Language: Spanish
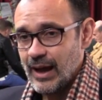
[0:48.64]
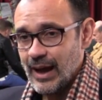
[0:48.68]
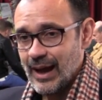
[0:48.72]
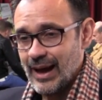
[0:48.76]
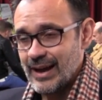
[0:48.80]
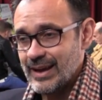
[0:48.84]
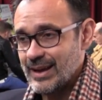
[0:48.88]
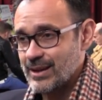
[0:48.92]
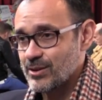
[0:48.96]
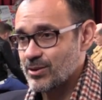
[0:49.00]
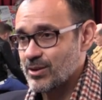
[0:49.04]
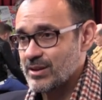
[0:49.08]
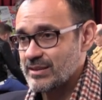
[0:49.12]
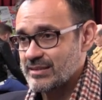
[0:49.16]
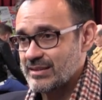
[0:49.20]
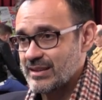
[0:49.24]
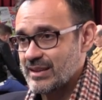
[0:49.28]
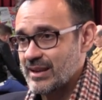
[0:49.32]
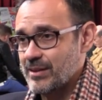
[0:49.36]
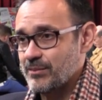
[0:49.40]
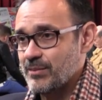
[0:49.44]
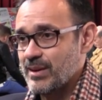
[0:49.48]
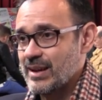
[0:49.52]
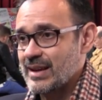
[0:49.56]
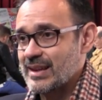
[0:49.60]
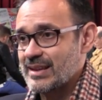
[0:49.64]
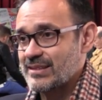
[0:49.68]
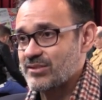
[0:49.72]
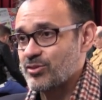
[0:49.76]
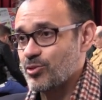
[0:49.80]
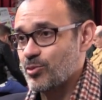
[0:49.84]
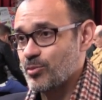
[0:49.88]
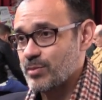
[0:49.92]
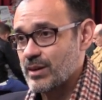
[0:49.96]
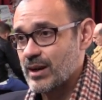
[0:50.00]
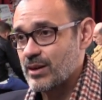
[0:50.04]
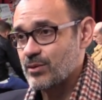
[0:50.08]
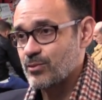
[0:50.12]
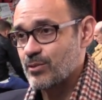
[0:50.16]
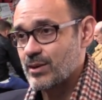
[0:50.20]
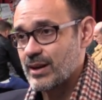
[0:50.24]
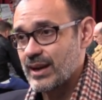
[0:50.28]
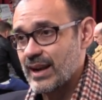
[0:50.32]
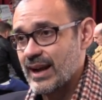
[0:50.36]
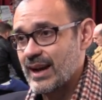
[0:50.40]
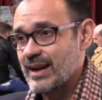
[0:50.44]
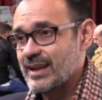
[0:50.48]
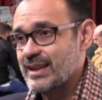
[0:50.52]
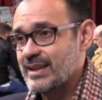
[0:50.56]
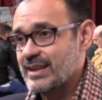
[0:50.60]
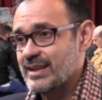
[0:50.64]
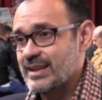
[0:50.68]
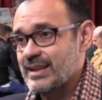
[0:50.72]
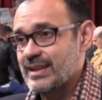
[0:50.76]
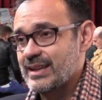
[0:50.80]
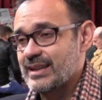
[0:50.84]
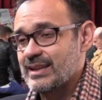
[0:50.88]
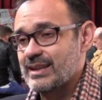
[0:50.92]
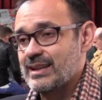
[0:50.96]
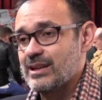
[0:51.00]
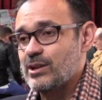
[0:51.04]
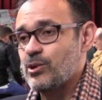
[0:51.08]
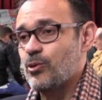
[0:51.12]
hay algo que se llama la sombra nuclear y